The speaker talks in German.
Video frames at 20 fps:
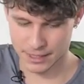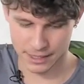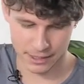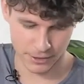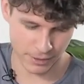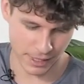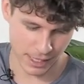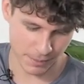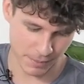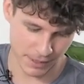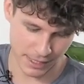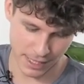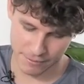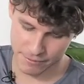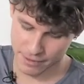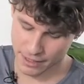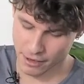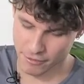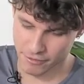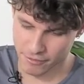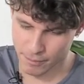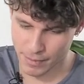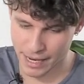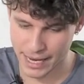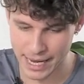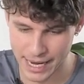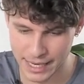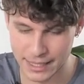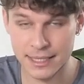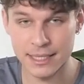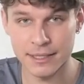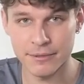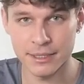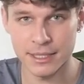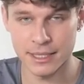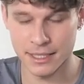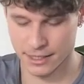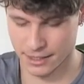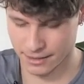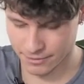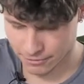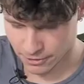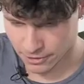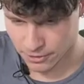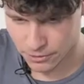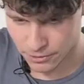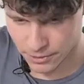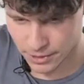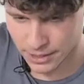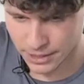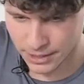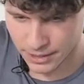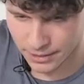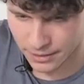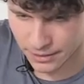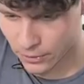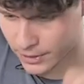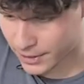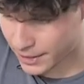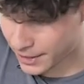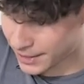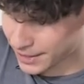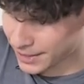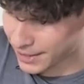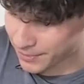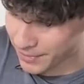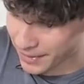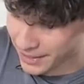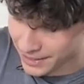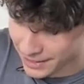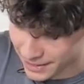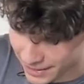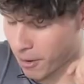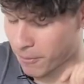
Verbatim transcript: Dazu geht man einfach auf My Activity von Google und jetzt sieht man,